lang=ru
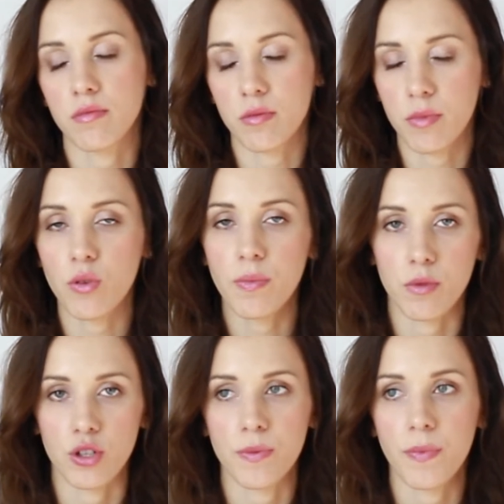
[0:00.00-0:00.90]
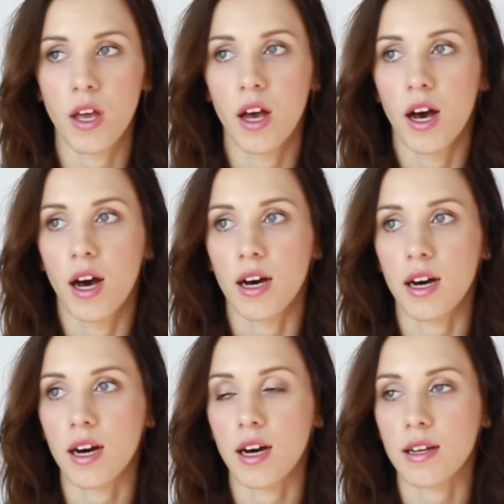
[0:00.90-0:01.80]
смогу помочь.
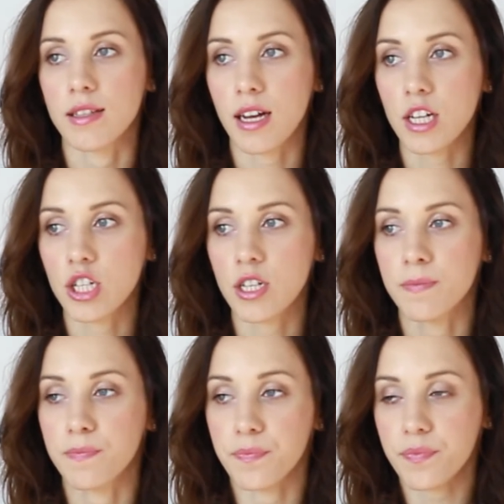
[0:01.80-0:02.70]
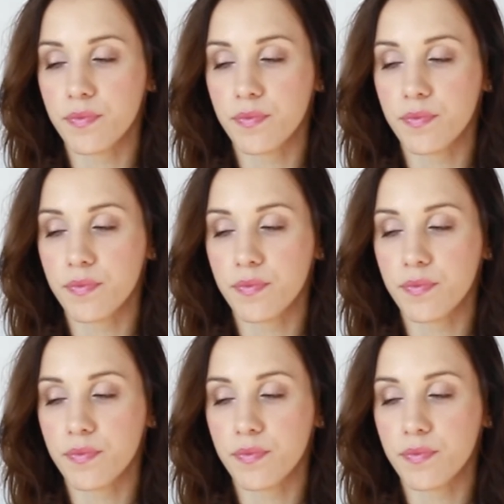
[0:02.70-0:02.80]
А также